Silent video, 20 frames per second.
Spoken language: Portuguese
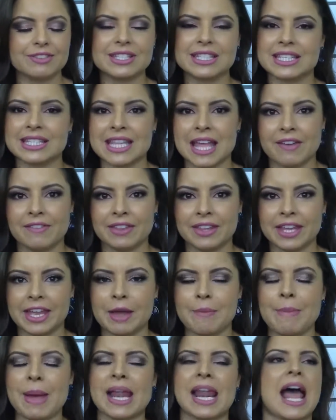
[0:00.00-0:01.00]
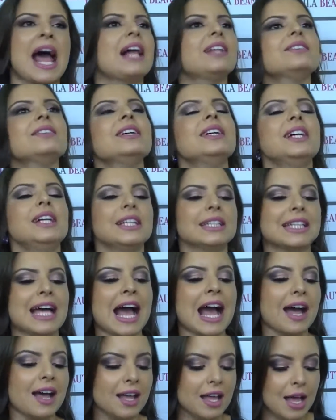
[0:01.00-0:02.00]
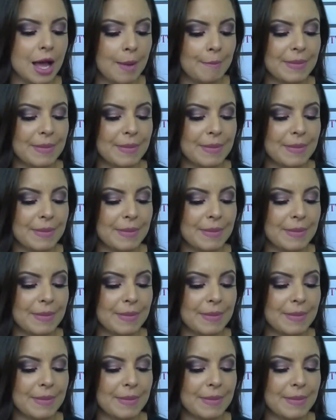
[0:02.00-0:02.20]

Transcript: Vocês devem ter reparado, tá?